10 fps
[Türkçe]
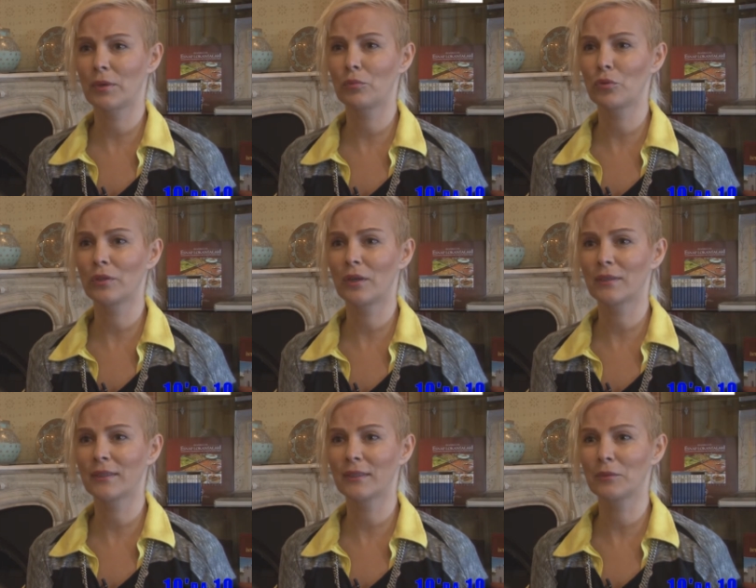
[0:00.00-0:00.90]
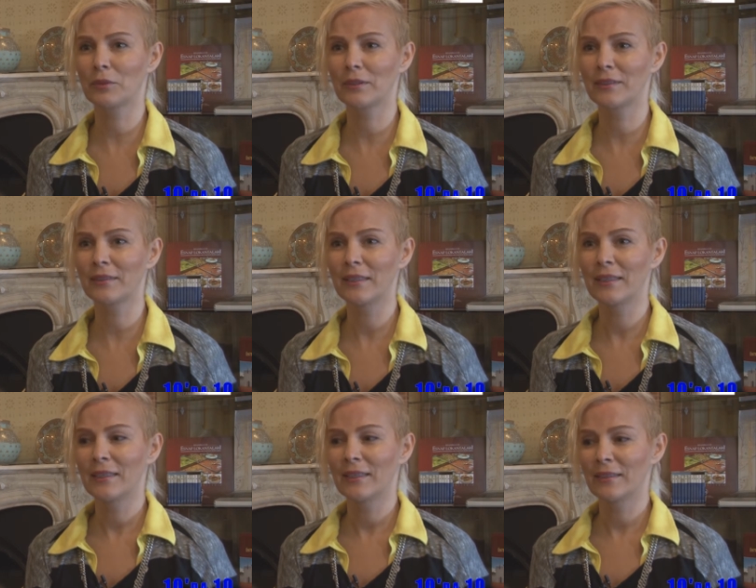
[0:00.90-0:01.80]
Ben bu kadar kalabalığı
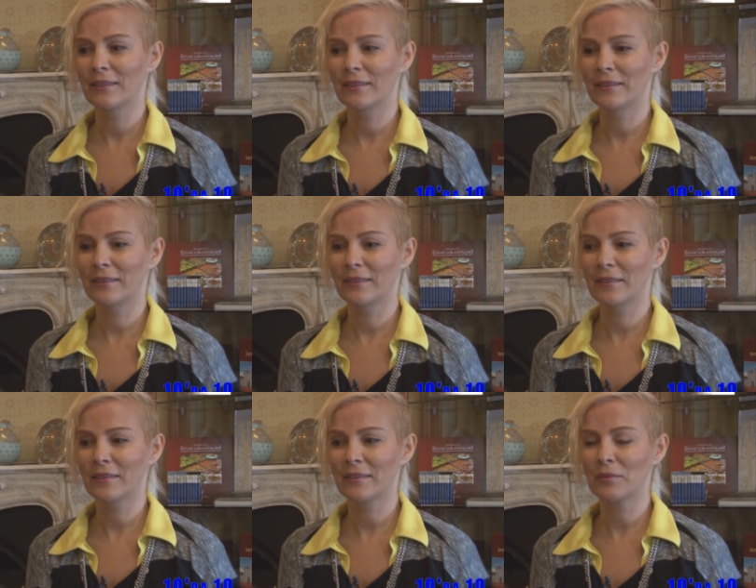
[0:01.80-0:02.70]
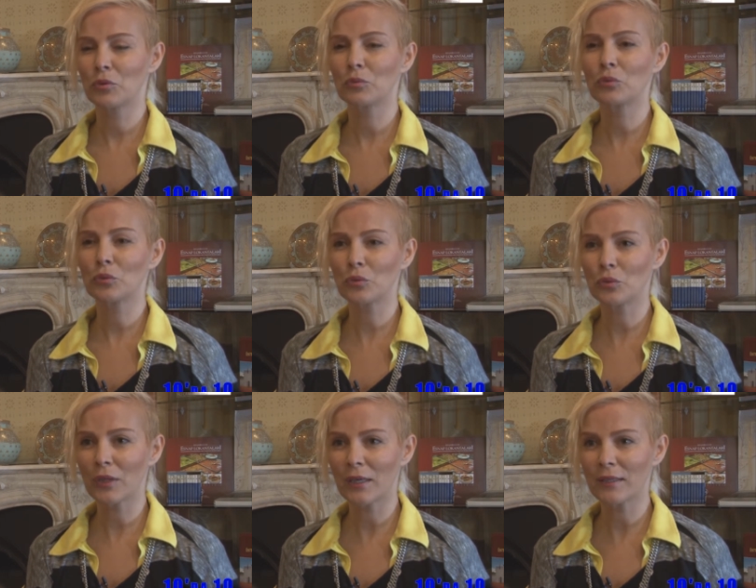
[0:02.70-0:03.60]
e, sevmiyorum çünkü
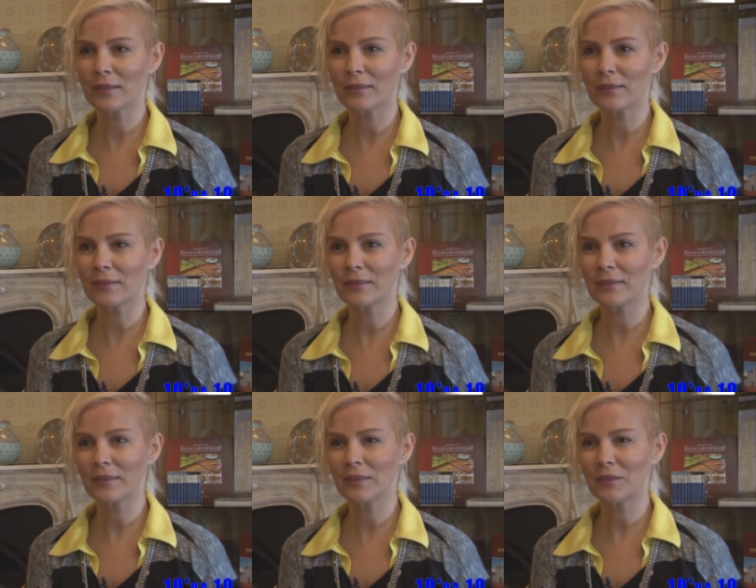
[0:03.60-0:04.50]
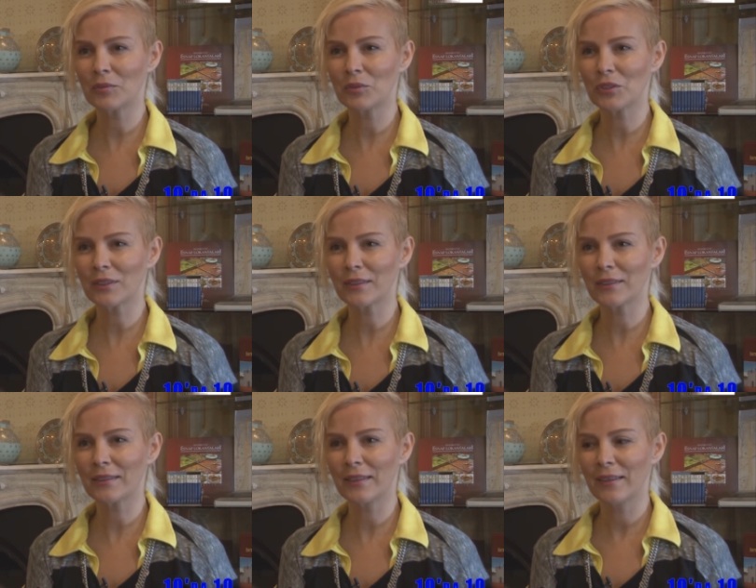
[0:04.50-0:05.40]
güzellikleri e, bir
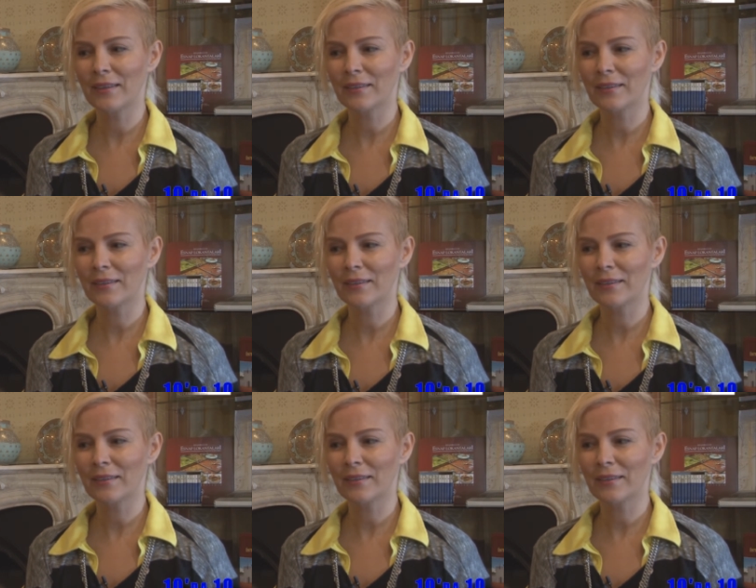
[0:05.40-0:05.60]
şekilde